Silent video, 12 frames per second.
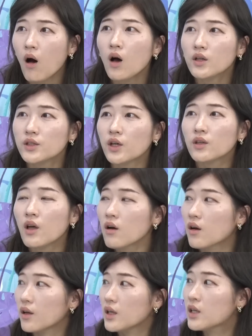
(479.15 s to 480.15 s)
あじゃあなん
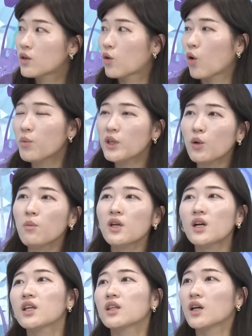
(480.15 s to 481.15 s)
か一個認め
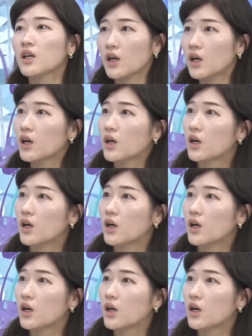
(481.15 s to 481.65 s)
られたね。